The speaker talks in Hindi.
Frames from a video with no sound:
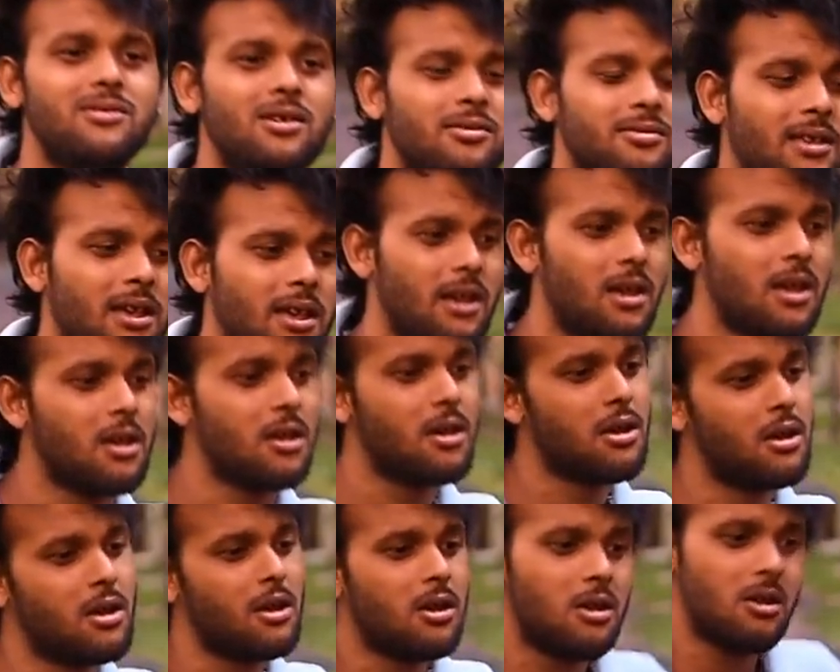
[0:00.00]
जैसे
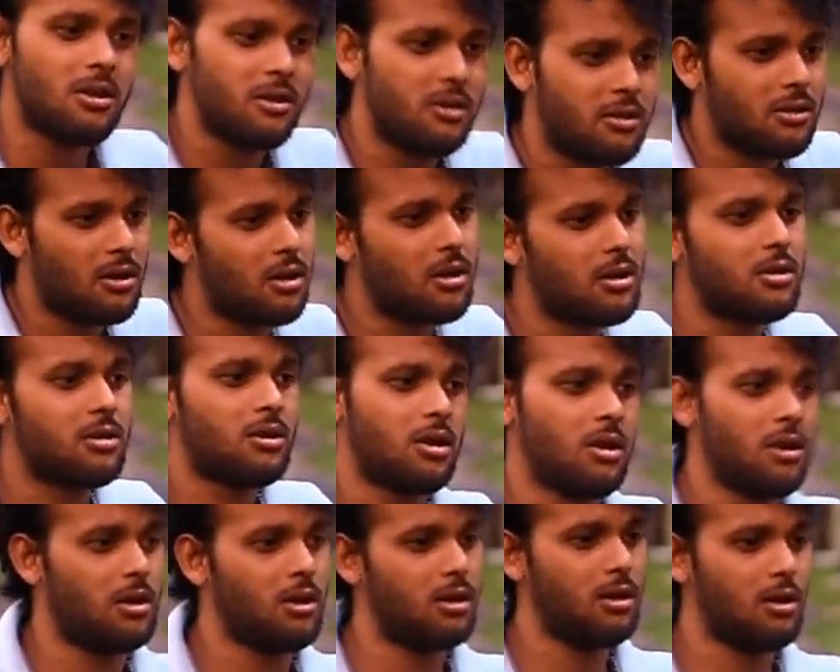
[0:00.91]
चल
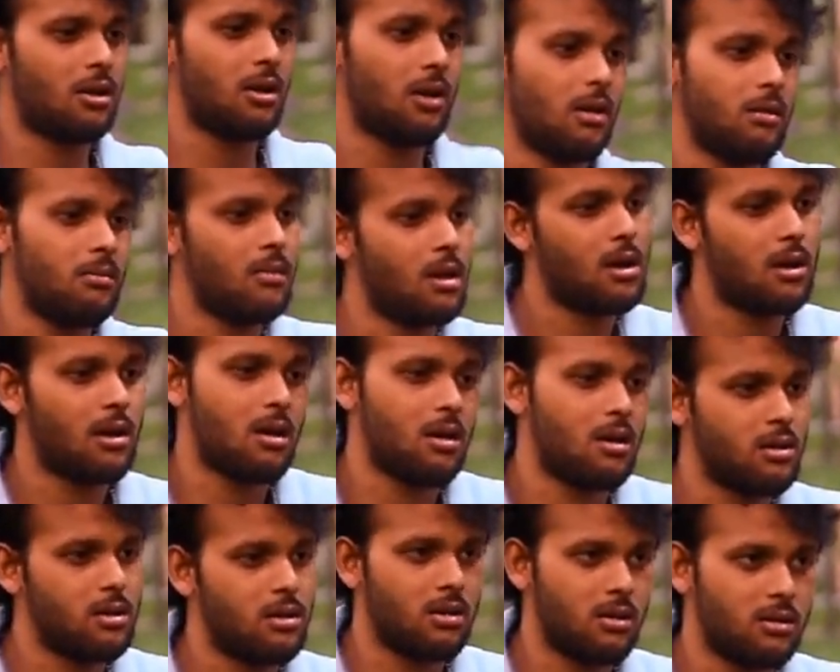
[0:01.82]
ठीक है मैं
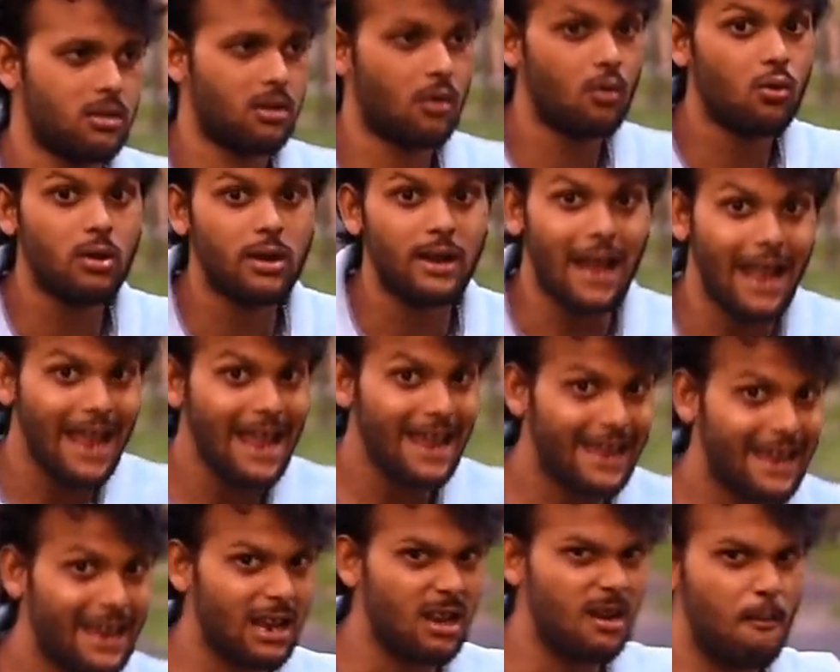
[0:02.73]
कर देता हूँ
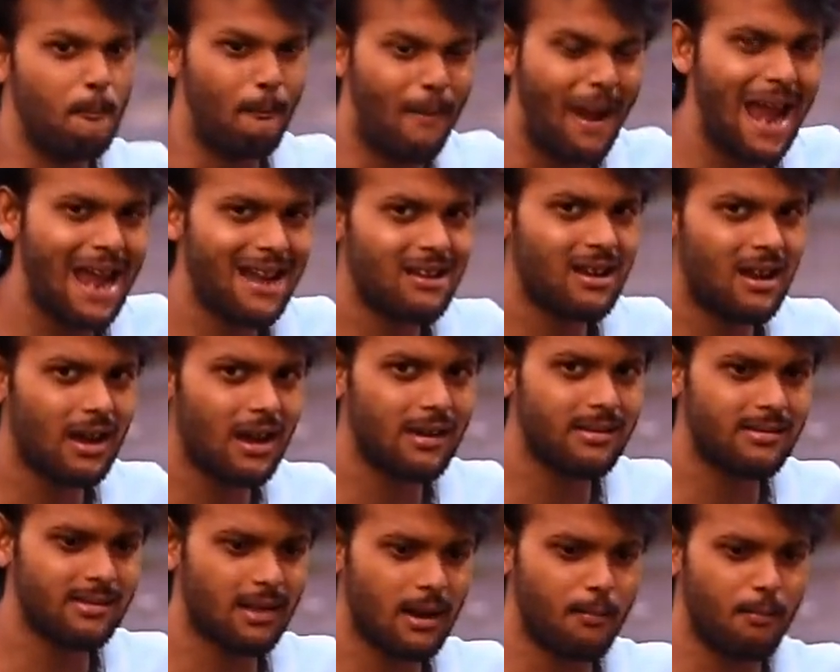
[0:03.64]
लेकिन बैड
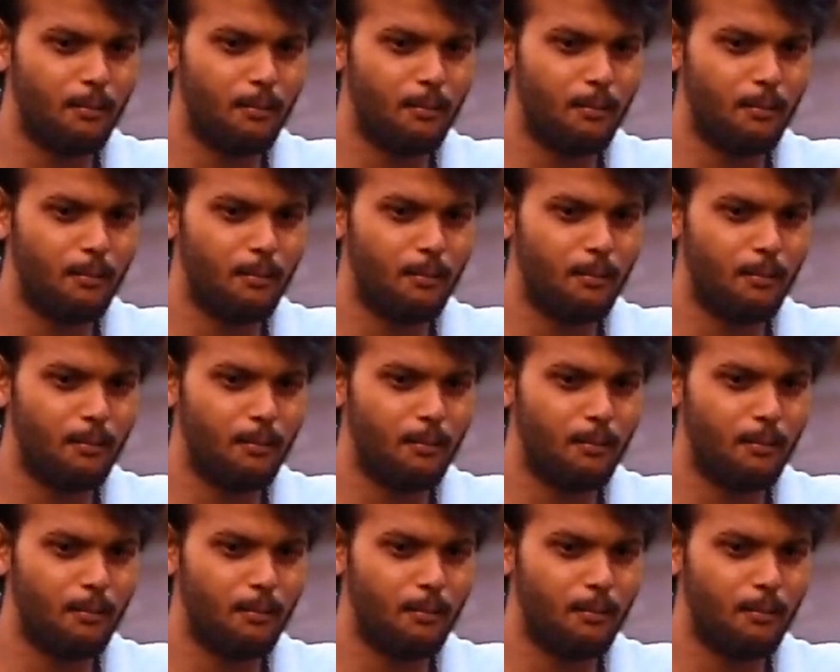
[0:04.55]
गाइज आर